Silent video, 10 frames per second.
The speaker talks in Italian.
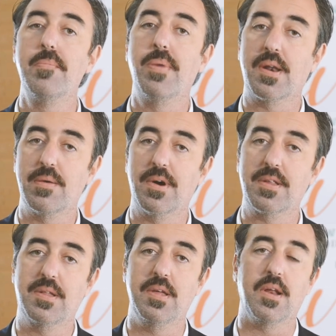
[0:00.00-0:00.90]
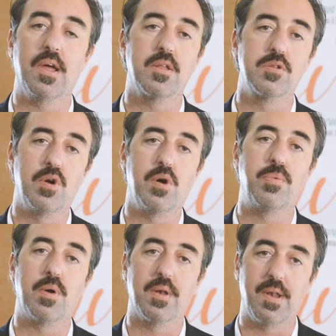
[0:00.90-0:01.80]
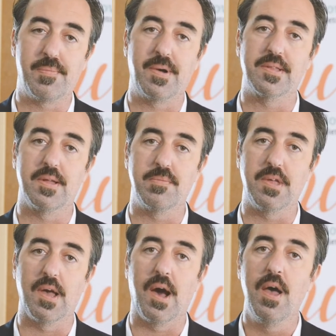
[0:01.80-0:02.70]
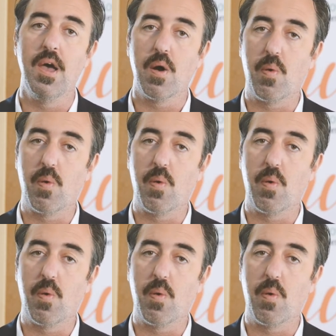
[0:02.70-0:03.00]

per ripartire dopo la pandemia